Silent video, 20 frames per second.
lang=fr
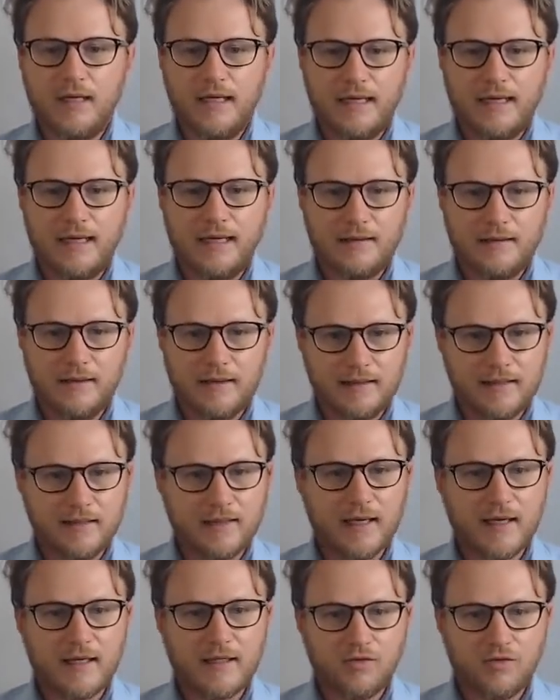et des
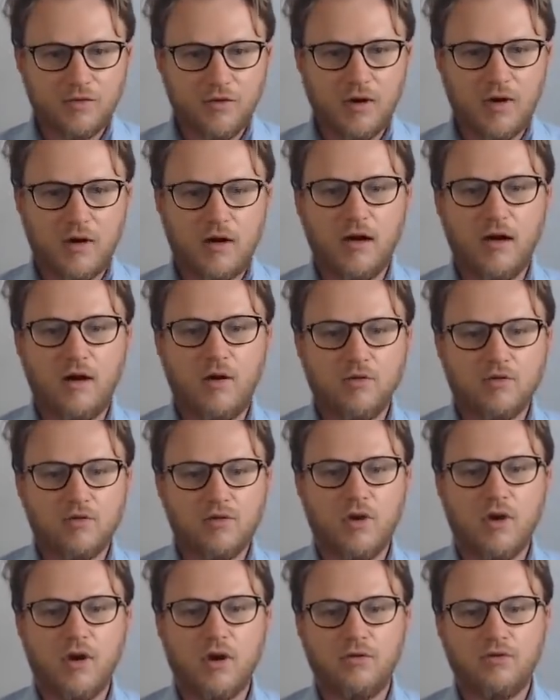tickets restaurants à
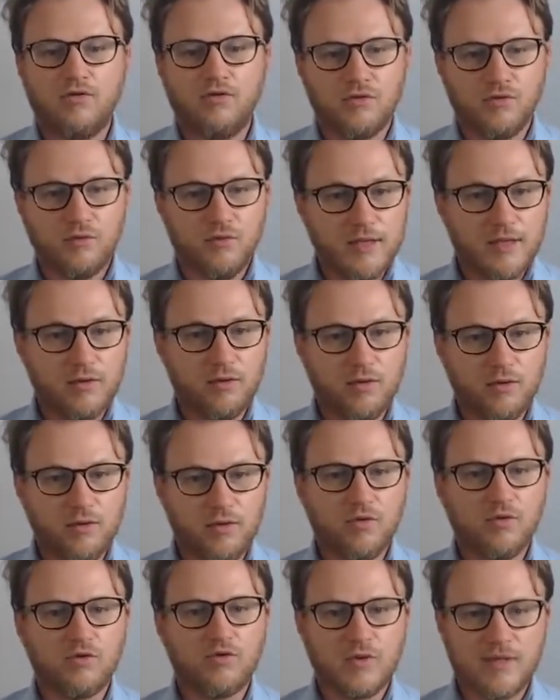hauteur de 8,70 euros.